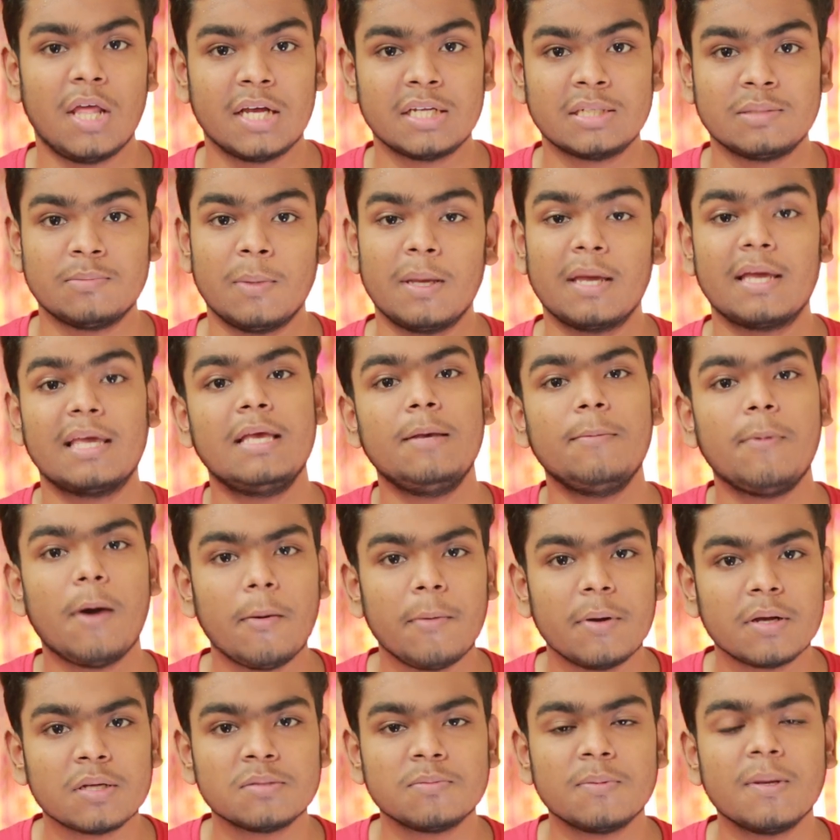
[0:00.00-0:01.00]
চলে আসবে
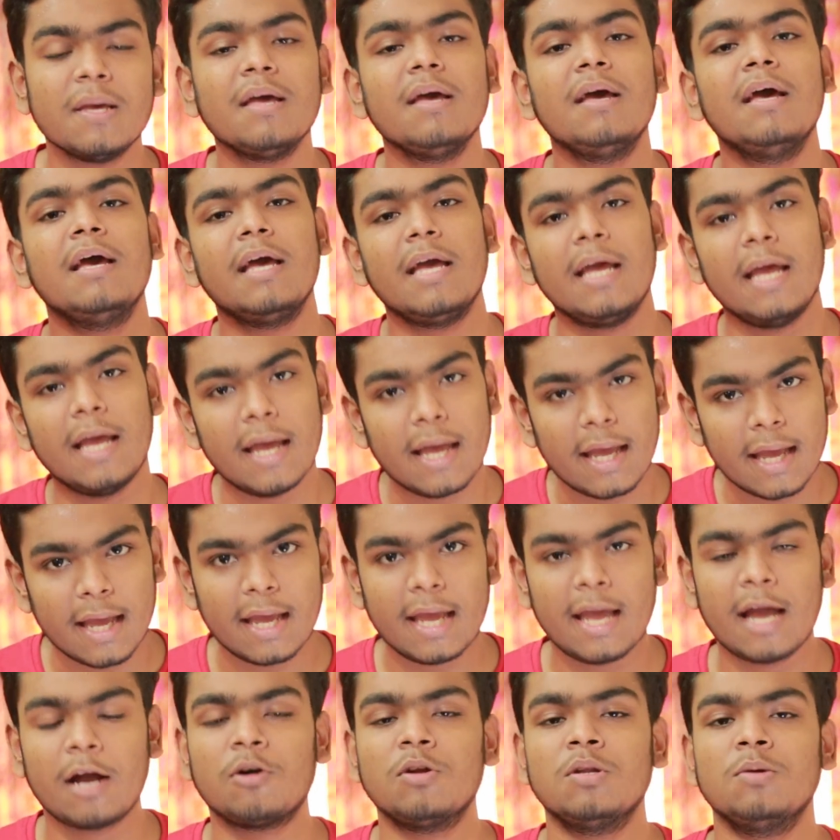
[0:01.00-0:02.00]
কিভাবে আসবে
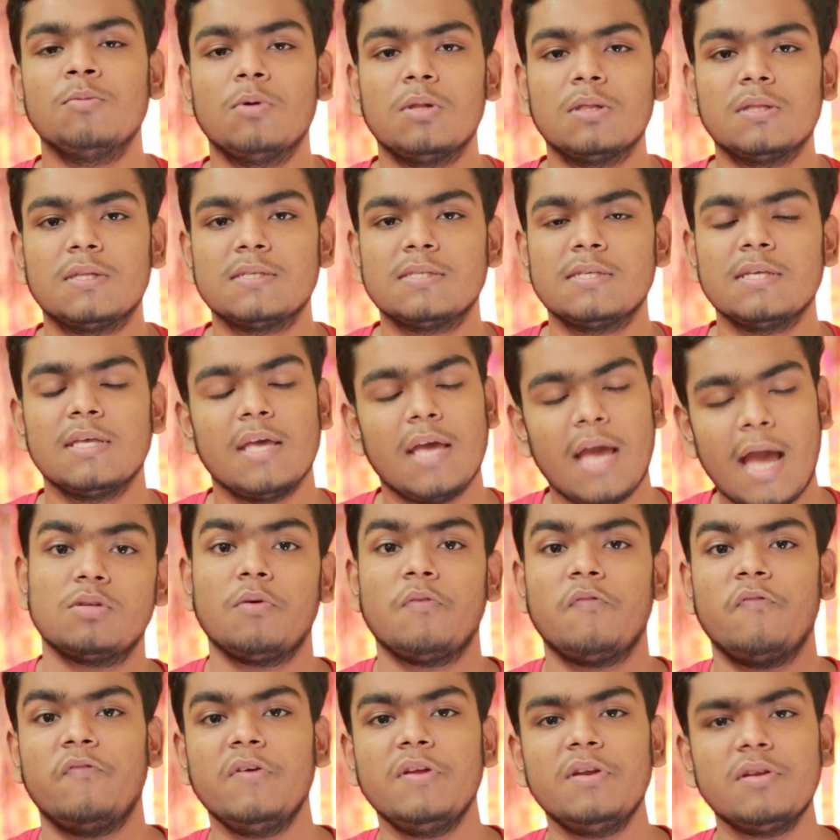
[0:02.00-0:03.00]
এখনই বলতেছি সো
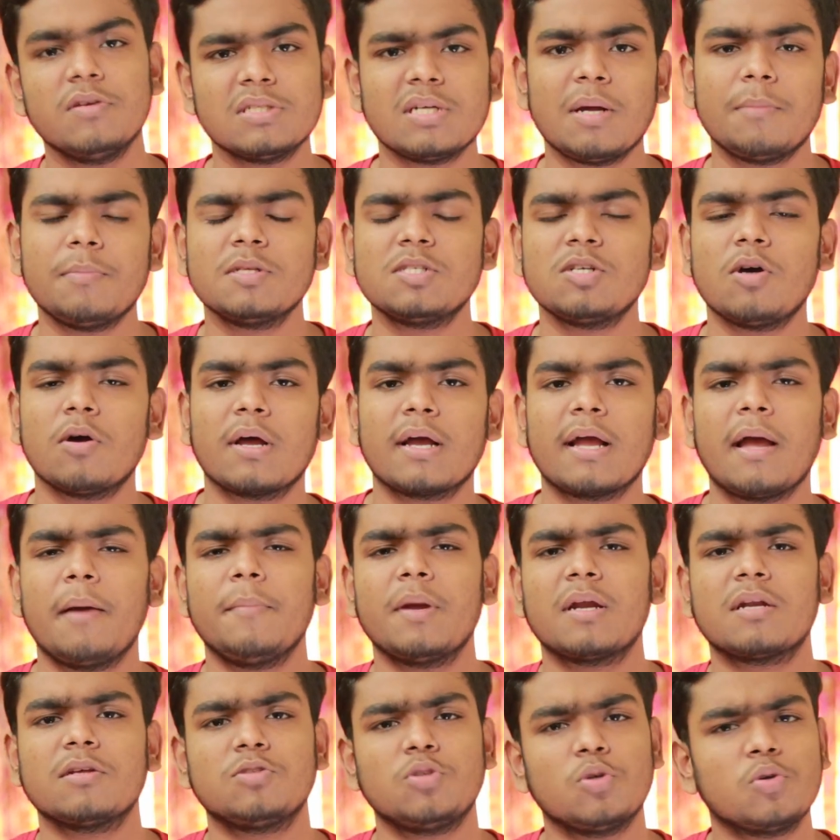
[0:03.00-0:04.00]
ভিডিও সামনে যাওয়ার আগে আমি
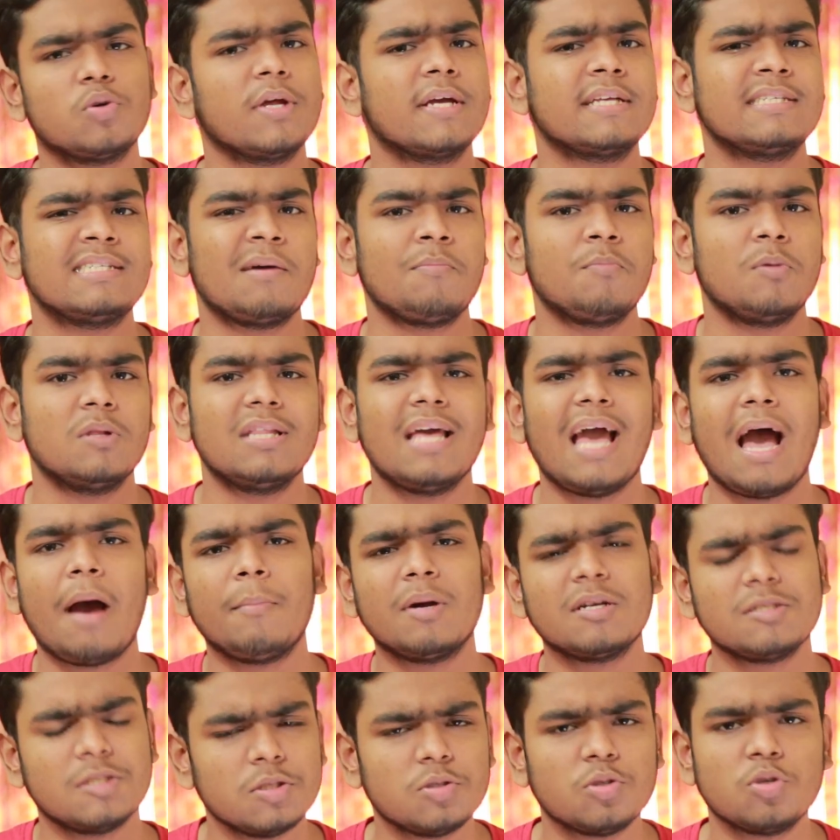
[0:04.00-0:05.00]
একটা ছোট্ট এক্সাম্পল দিই
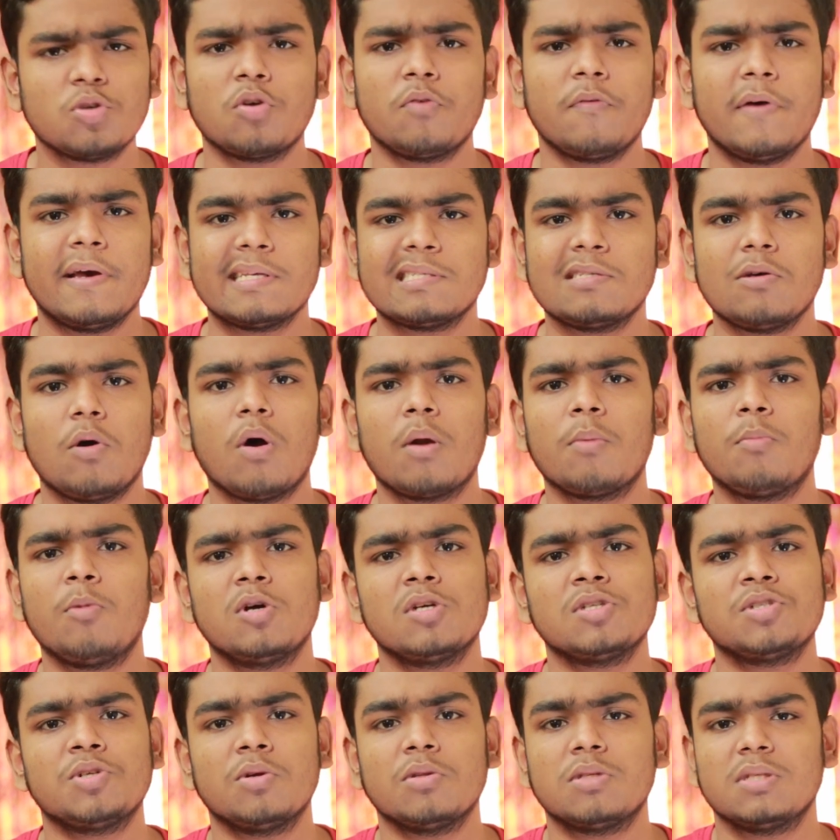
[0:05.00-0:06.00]
আমার যে ছোটো ভাই আছে ওর
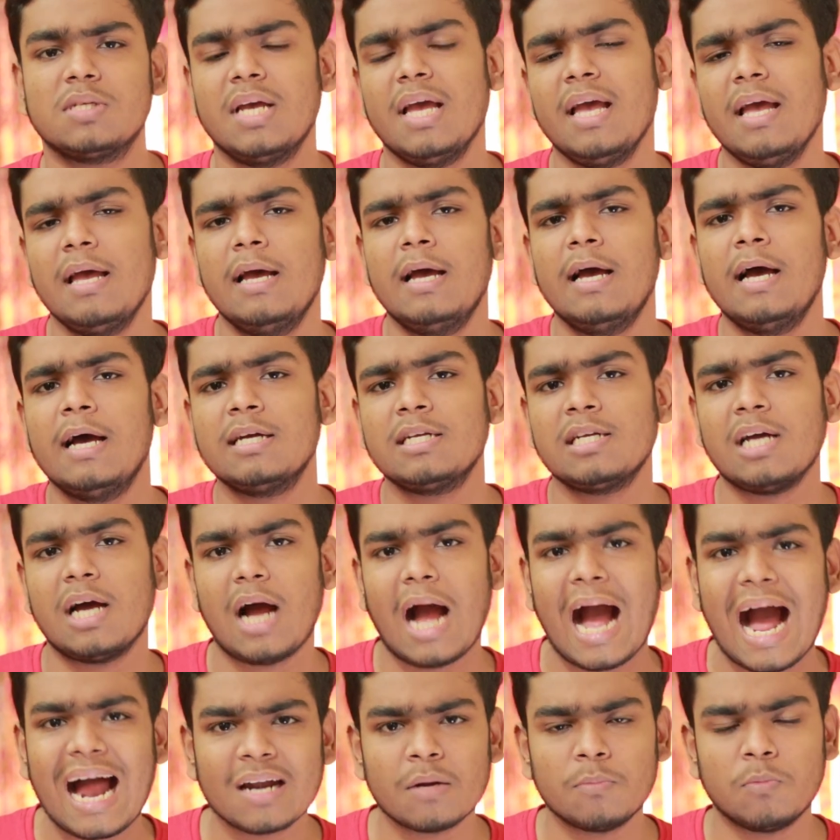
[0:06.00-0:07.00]
বয়স হচ্ছে
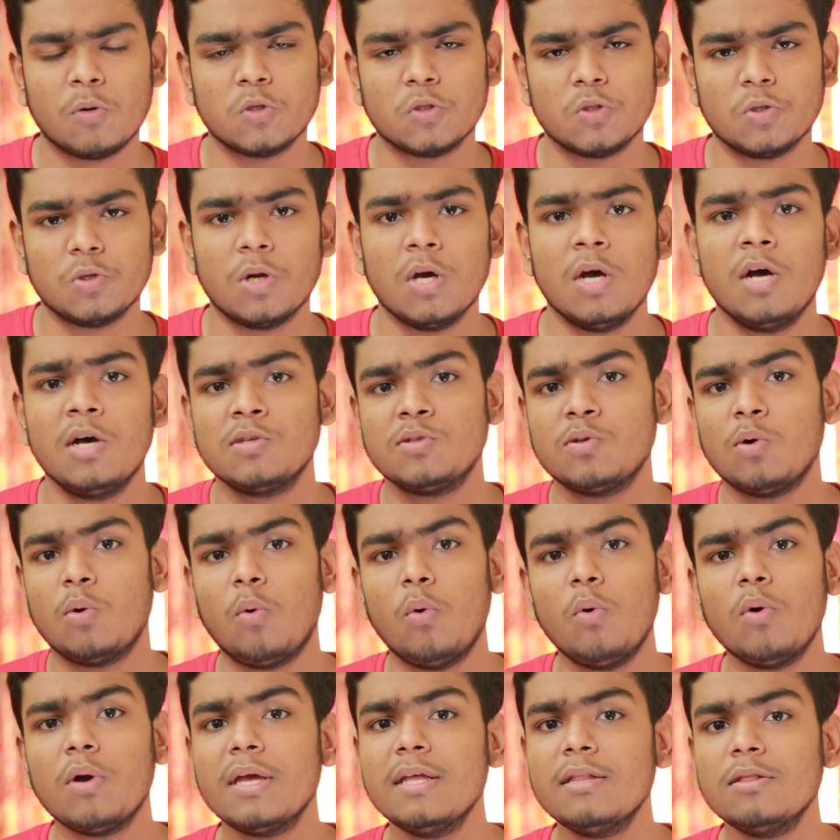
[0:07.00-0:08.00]
আট বছর সো
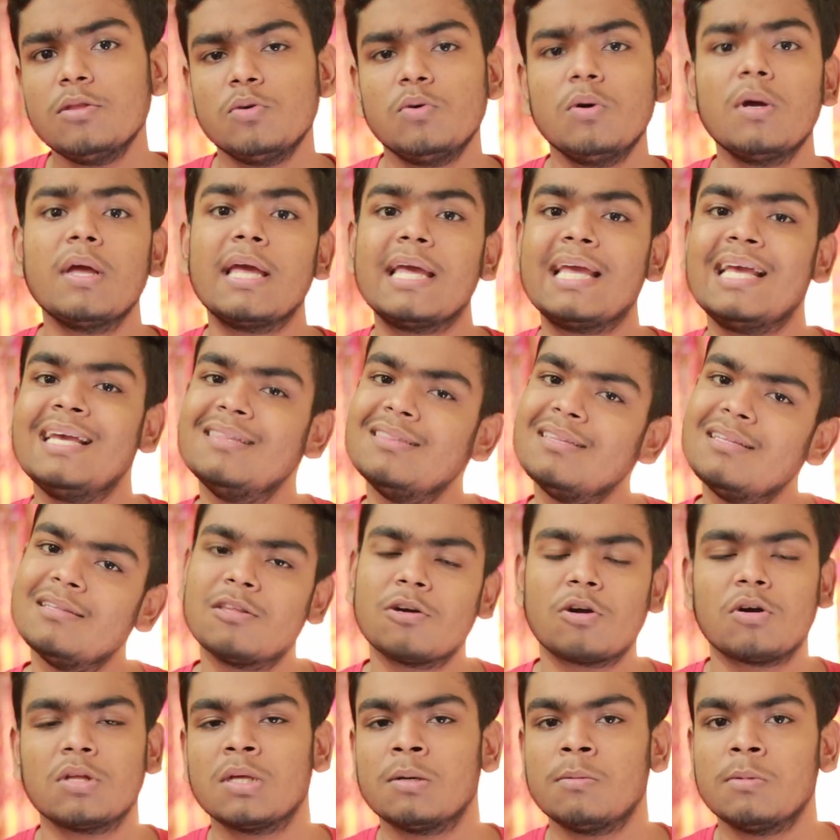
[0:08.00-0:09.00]
ও কিন্তু হিন্দিতে
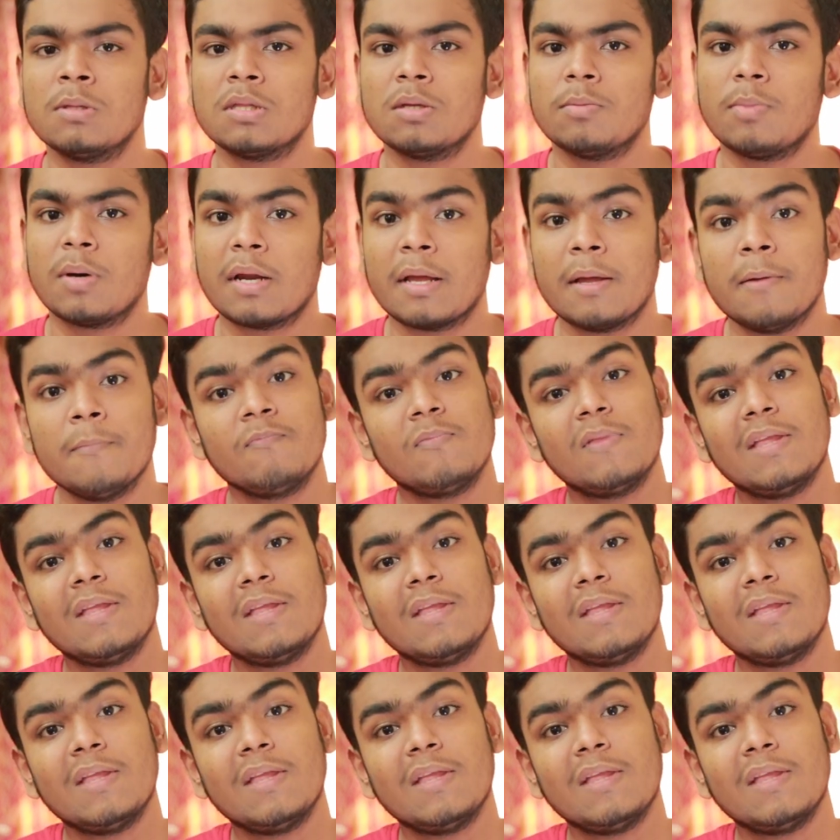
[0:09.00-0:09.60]
কথা বলতে পারে